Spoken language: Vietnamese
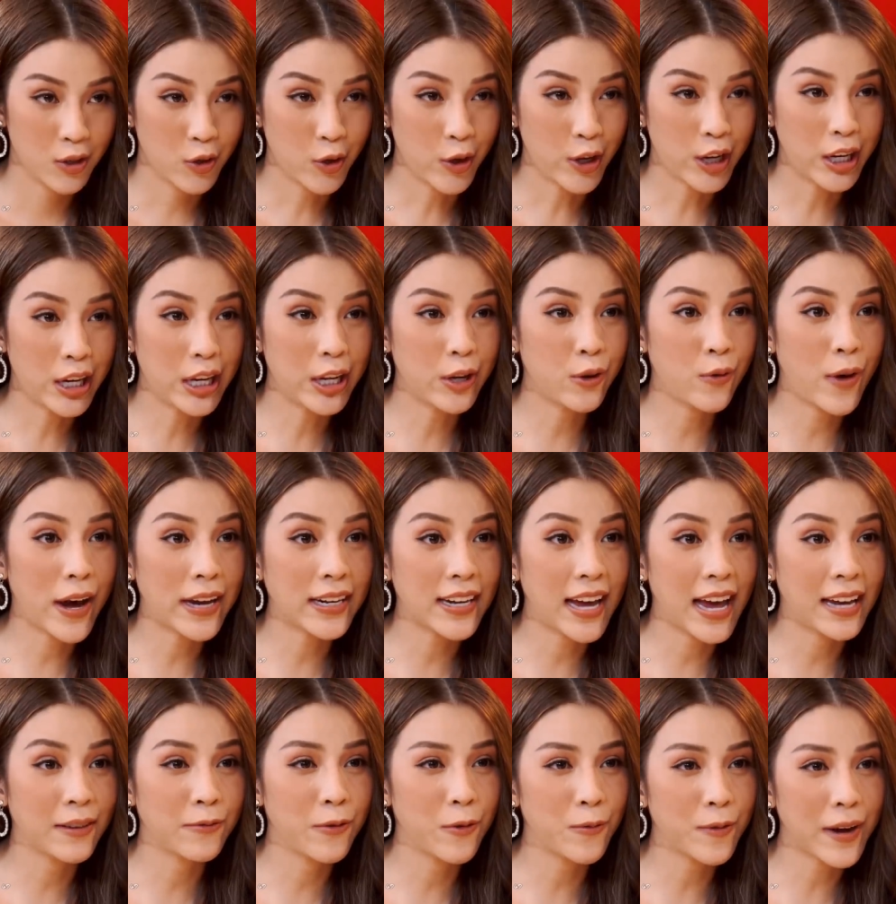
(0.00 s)
chuyện liên quan đến
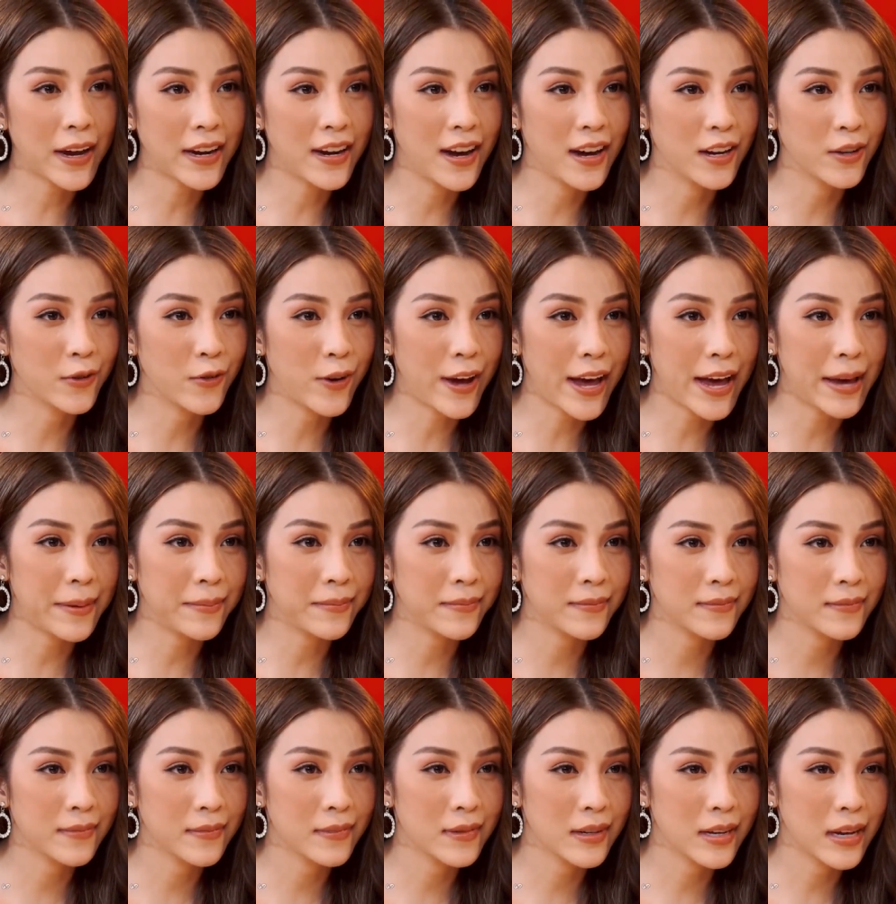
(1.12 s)
hạnh phúc cả đời của em
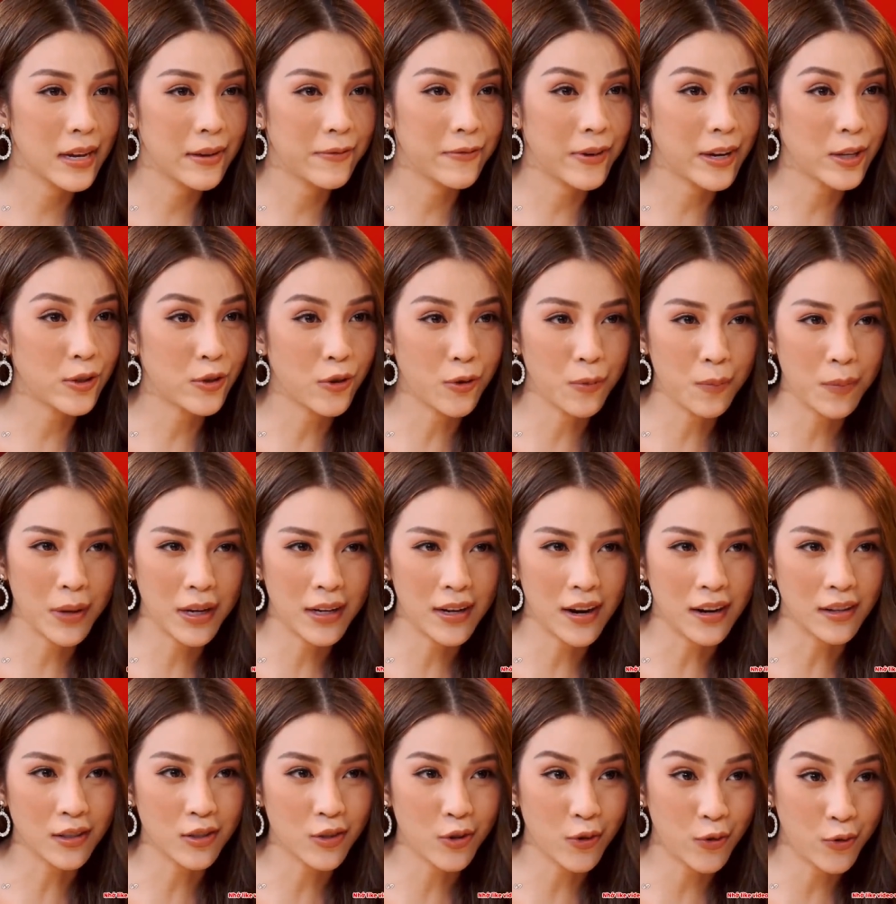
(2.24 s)
thì em phải chuẩn bị
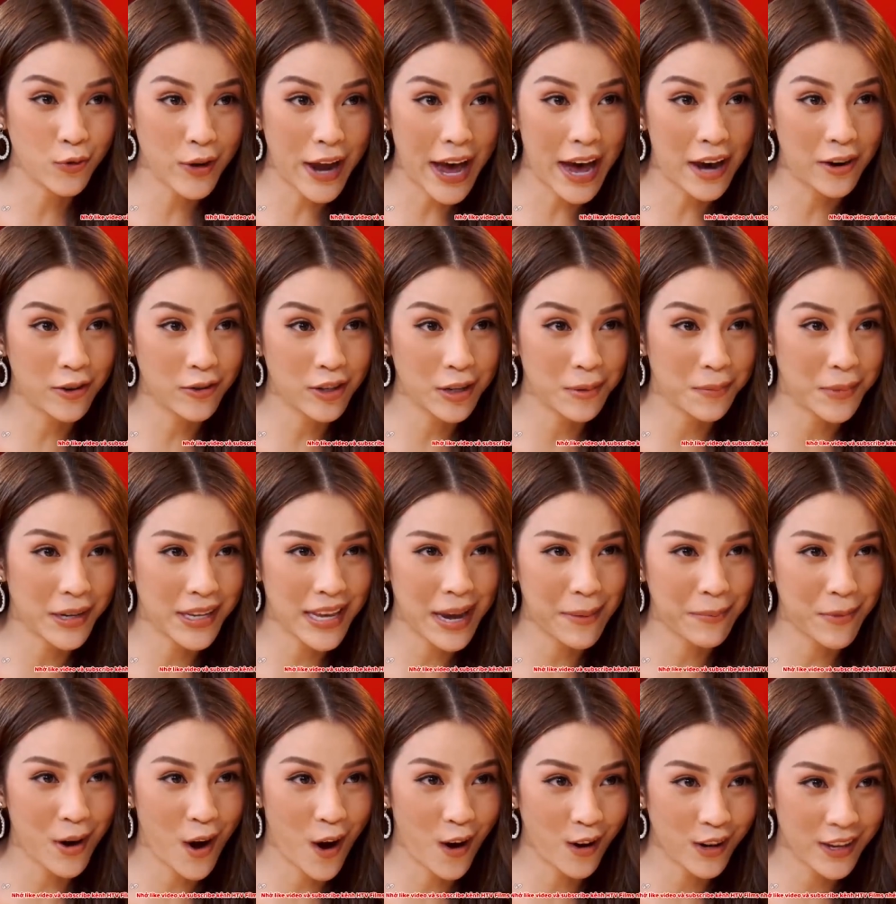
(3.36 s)
thật chu đáo thì mới
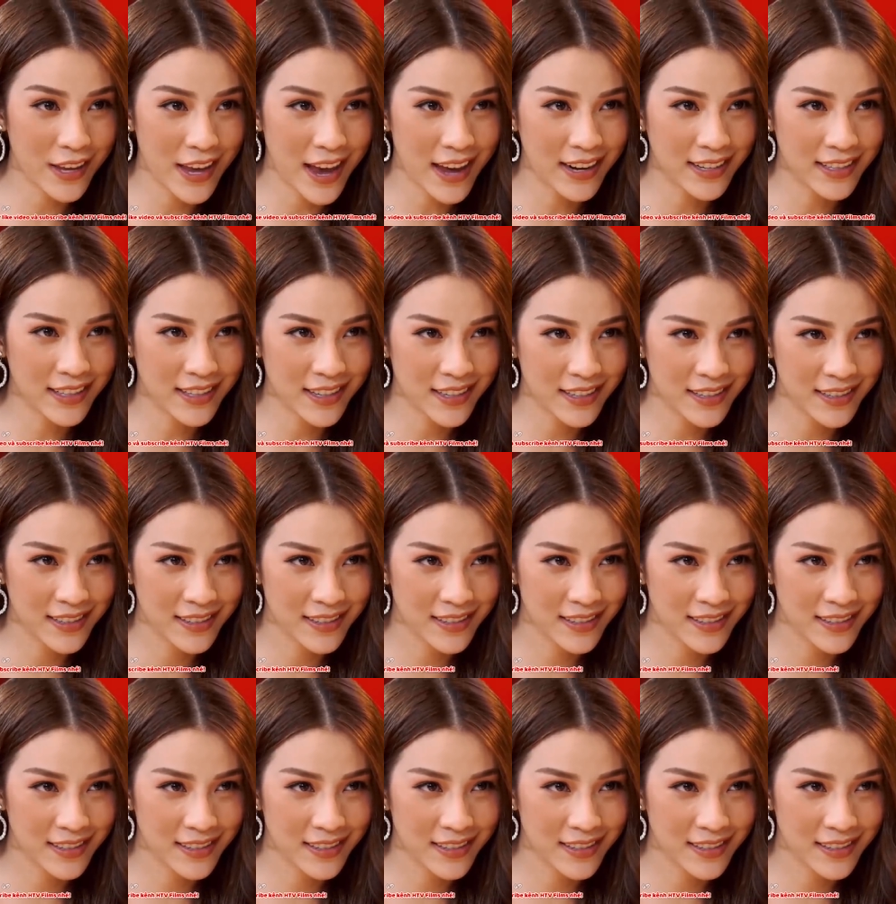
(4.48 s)
dám nói với anh chứ